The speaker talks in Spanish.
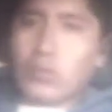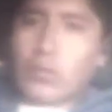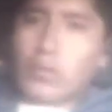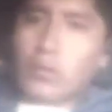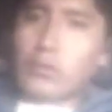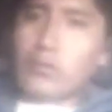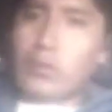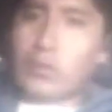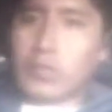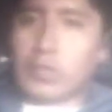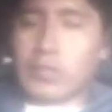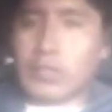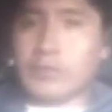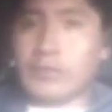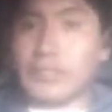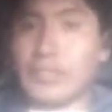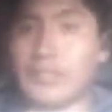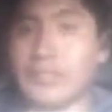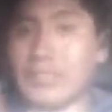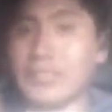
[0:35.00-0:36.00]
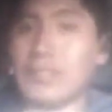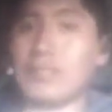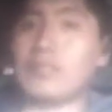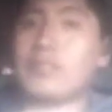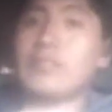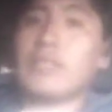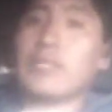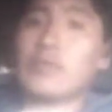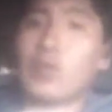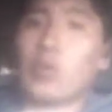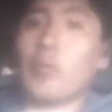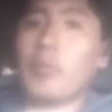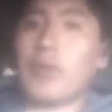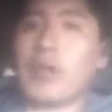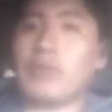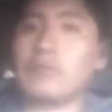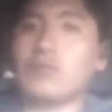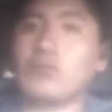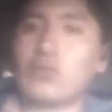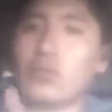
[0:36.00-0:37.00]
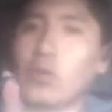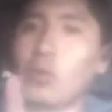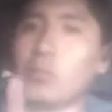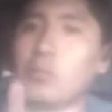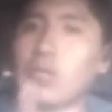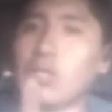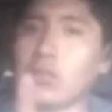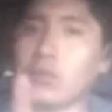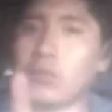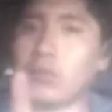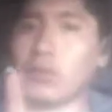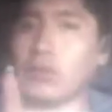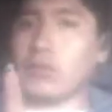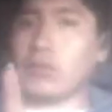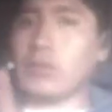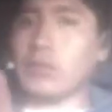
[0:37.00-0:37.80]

tu negocio en Internet necesitas comprar un dominio en